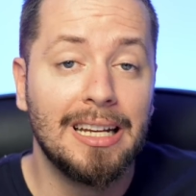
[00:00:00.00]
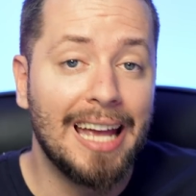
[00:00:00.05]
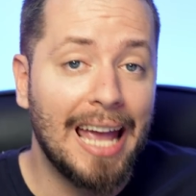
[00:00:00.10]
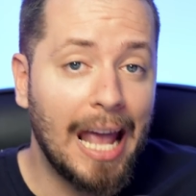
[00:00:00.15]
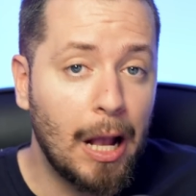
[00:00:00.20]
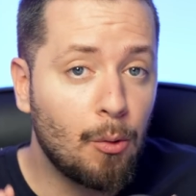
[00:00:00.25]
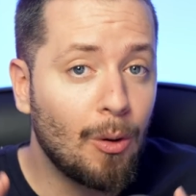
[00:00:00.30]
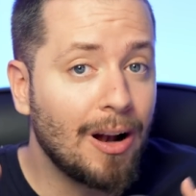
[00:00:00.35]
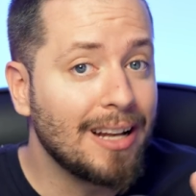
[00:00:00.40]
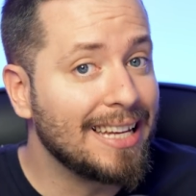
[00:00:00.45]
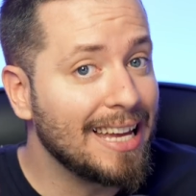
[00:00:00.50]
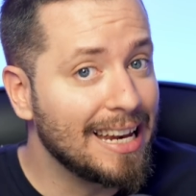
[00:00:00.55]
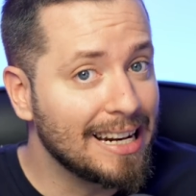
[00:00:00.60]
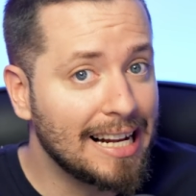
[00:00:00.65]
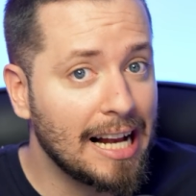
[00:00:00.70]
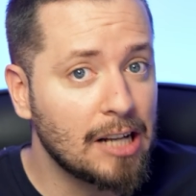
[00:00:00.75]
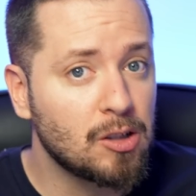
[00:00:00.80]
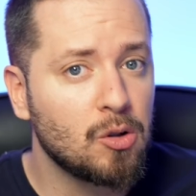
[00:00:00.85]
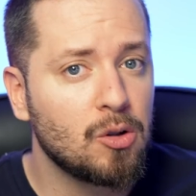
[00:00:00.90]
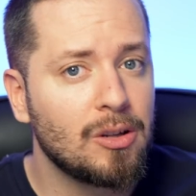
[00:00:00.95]
En cualquier
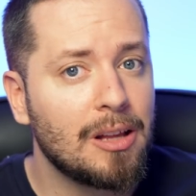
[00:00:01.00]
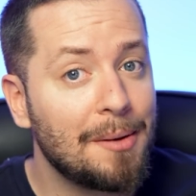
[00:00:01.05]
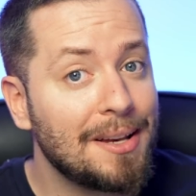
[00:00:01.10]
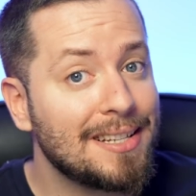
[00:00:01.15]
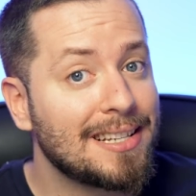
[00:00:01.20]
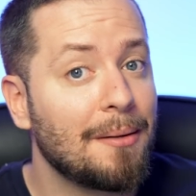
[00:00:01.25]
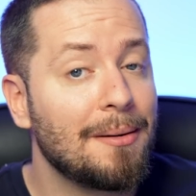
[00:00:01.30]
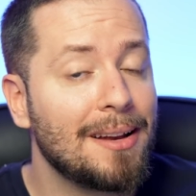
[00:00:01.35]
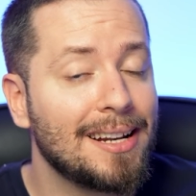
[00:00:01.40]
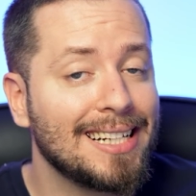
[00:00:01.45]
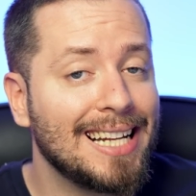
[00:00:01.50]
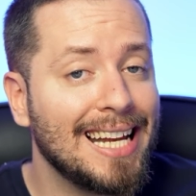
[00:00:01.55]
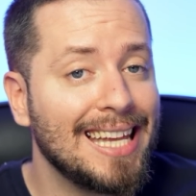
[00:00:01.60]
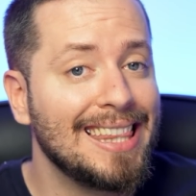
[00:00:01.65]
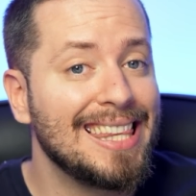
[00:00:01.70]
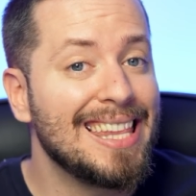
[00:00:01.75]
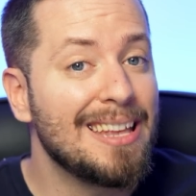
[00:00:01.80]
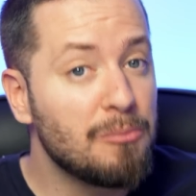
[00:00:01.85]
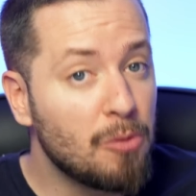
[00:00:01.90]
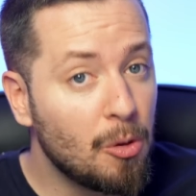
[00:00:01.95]
caso, debéis saber que
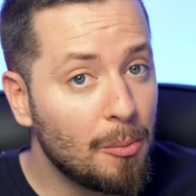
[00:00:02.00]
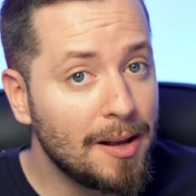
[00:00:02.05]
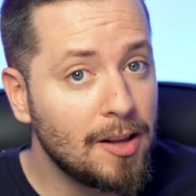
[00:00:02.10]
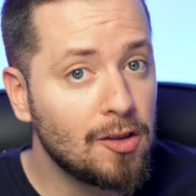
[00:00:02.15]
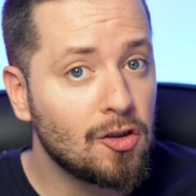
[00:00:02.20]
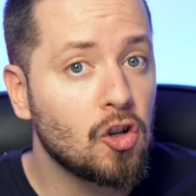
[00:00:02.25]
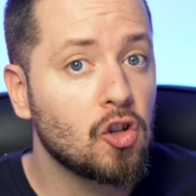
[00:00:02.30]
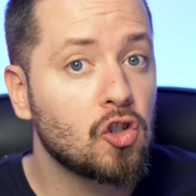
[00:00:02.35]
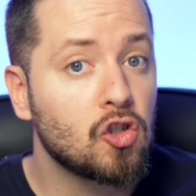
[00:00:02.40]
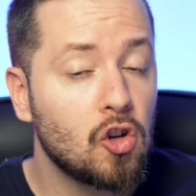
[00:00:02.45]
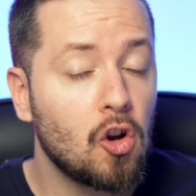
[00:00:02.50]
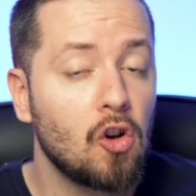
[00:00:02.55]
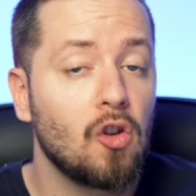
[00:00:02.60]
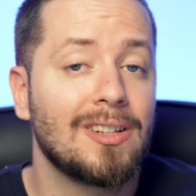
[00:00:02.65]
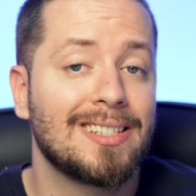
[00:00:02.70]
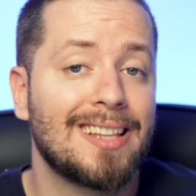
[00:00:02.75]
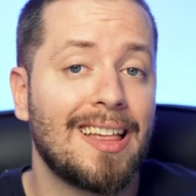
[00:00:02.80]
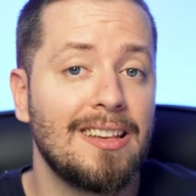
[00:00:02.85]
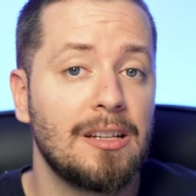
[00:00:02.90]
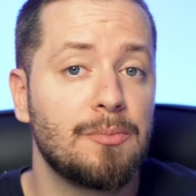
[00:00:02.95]
de momento solo
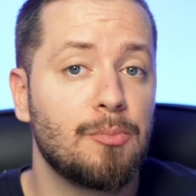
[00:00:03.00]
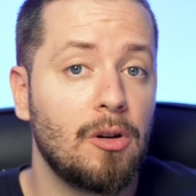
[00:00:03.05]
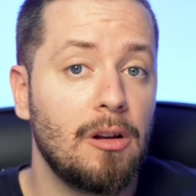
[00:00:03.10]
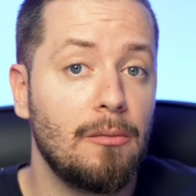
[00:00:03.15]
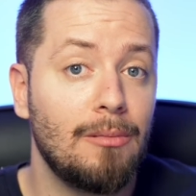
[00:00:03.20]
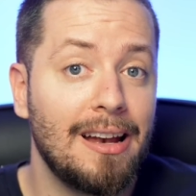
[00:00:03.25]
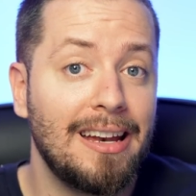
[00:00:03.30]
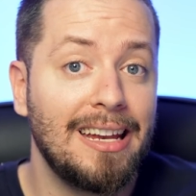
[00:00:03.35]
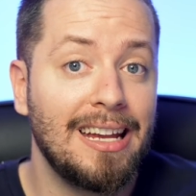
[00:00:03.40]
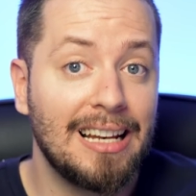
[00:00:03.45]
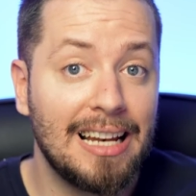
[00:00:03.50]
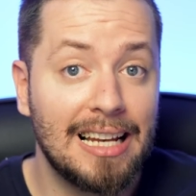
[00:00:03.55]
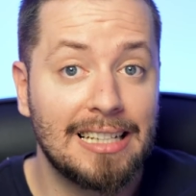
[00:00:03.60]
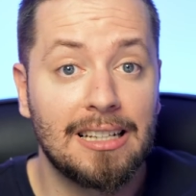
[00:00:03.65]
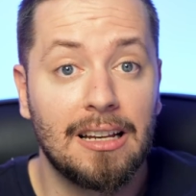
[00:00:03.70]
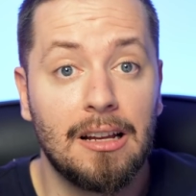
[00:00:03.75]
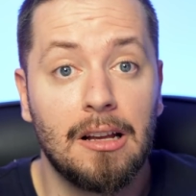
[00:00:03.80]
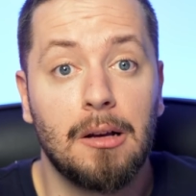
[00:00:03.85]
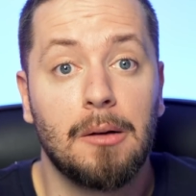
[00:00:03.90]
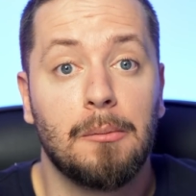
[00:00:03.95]
está disponible en
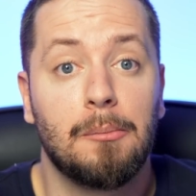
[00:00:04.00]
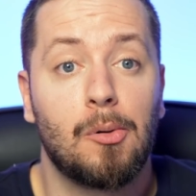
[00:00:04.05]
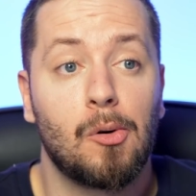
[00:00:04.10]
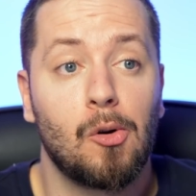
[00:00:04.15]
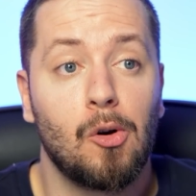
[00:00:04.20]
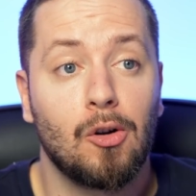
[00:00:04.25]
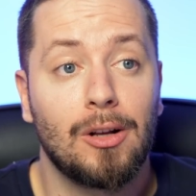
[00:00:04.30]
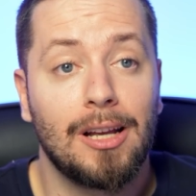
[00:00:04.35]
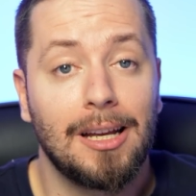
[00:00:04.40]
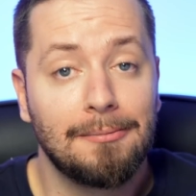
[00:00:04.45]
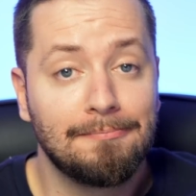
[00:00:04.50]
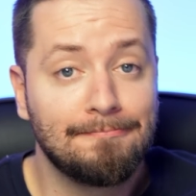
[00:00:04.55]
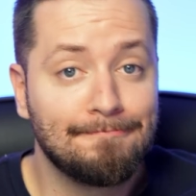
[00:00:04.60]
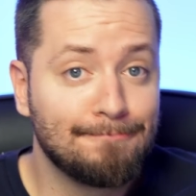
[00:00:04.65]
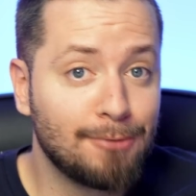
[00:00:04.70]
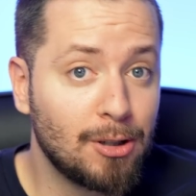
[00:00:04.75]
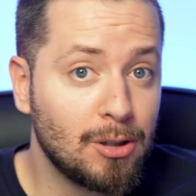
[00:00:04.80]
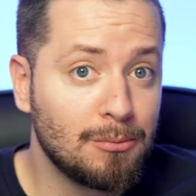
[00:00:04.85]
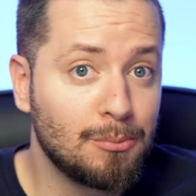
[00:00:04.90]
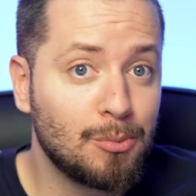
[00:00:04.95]
inglés, por lo que,
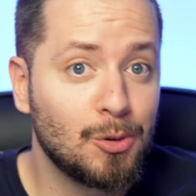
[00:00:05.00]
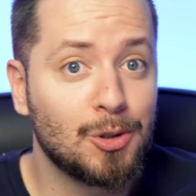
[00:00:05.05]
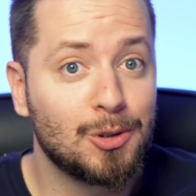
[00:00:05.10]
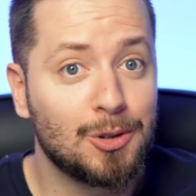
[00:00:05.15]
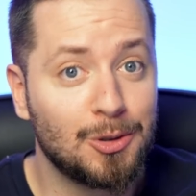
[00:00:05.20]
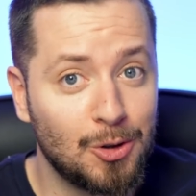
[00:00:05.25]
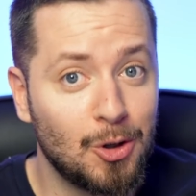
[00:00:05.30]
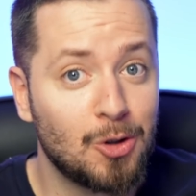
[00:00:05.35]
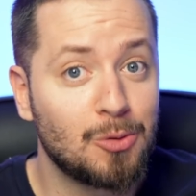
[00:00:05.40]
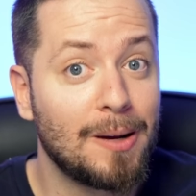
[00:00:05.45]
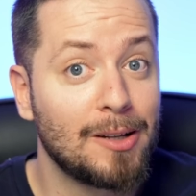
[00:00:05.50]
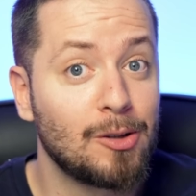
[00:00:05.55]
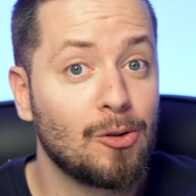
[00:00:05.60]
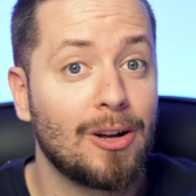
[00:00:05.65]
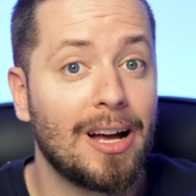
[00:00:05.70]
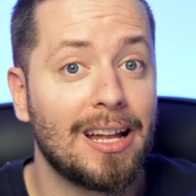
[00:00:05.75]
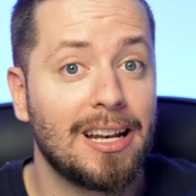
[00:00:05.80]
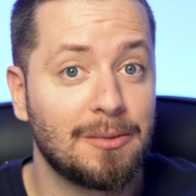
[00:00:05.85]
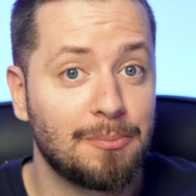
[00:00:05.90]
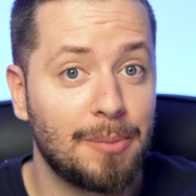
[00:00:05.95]
bueno, pues nos va a
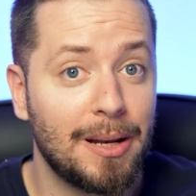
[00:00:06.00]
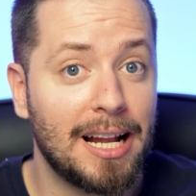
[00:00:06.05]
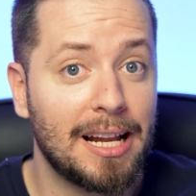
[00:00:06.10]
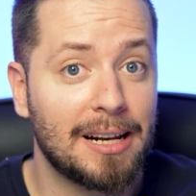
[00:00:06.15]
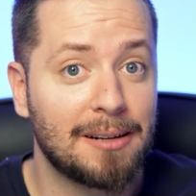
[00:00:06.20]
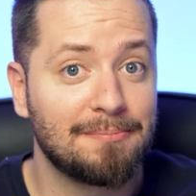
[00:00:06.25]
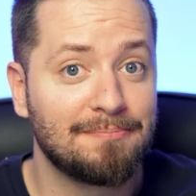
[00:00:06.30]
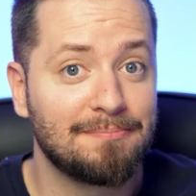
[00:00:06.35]
tocar esperar.